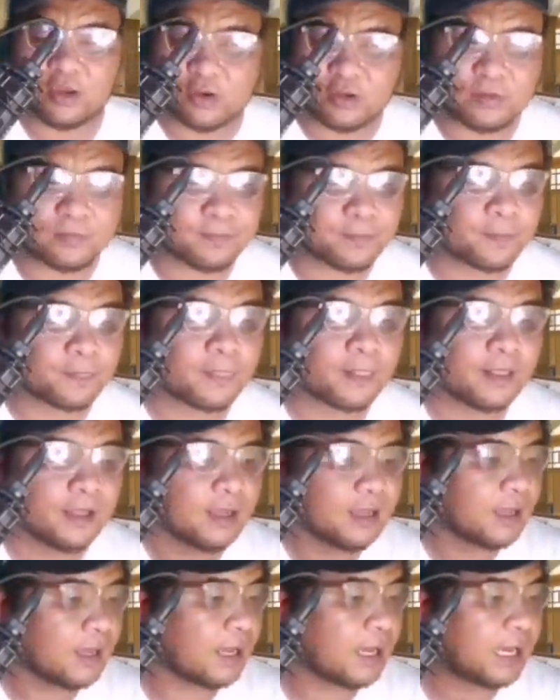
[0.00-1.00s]
Ngayon,
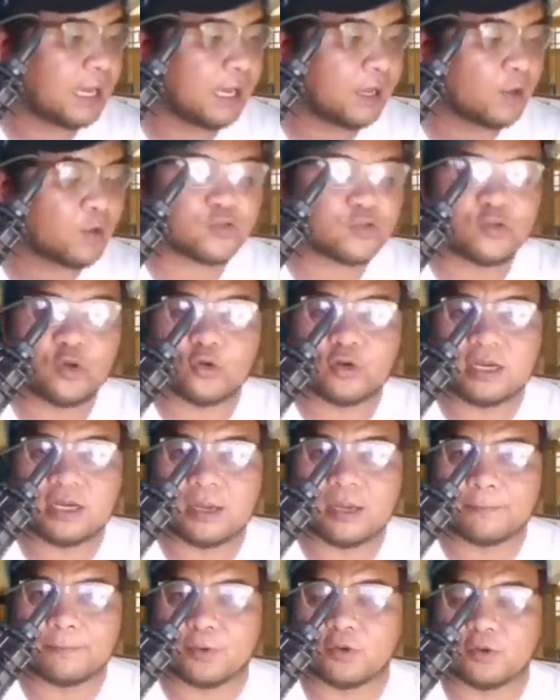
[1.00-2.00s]
uh, gusto
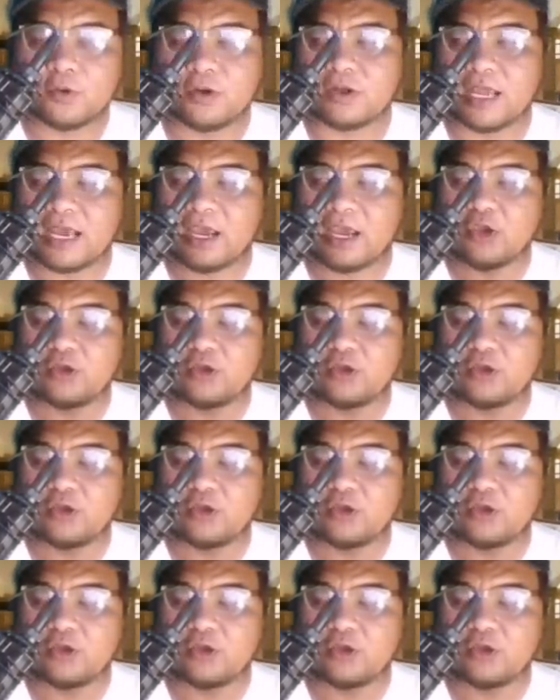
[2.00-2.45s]
ko na lang po no,